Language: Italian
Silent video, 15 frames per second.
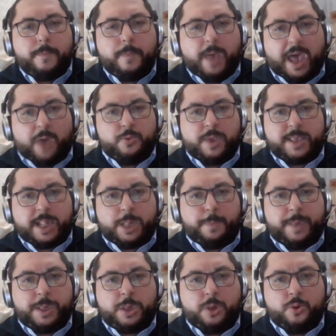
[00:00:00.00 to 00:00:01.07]
a una
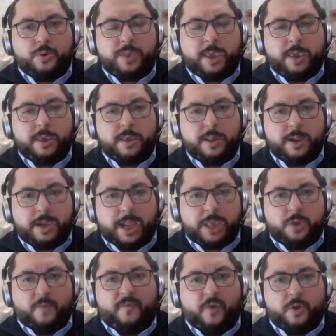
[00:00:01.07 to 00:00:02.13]
trasmissione
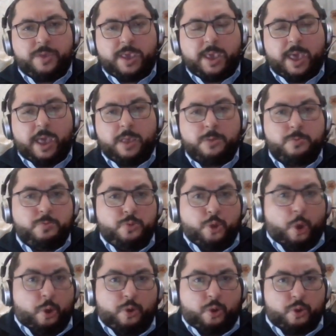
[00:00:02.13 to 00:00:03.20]
radiofonica
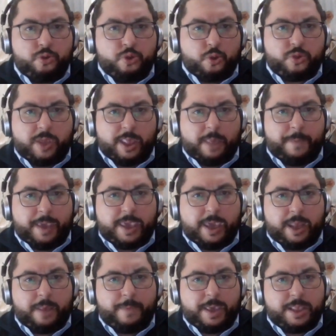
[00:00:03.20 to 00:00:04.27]
non condotta da me
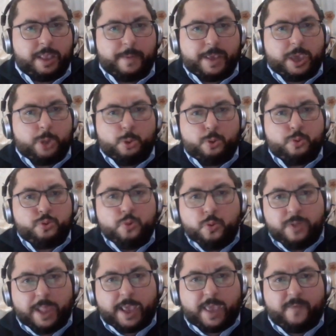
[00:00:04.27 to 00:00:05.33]
chiaramente perché io non ho
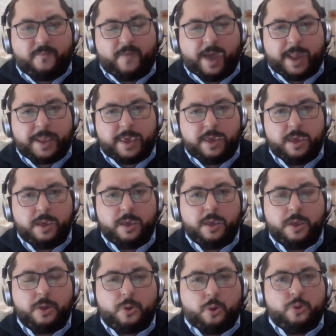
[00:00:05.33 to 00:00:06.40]
nulla a che fare
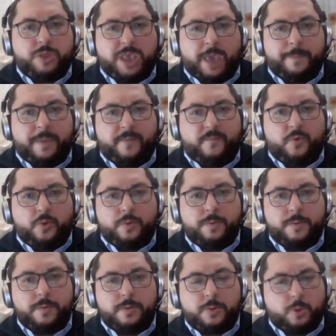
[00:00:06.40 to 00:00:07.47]
con TMV,
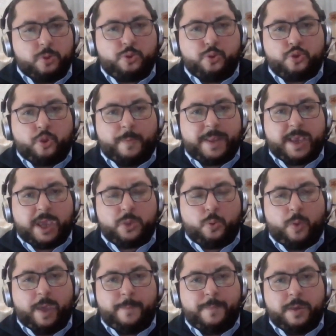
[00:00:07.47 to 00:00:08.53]
con tutto il mercato
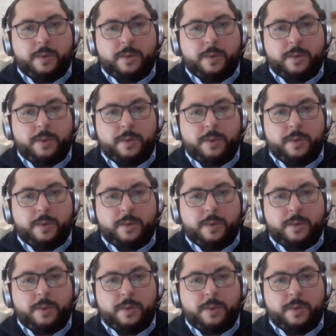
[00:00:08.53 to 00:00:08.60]
web,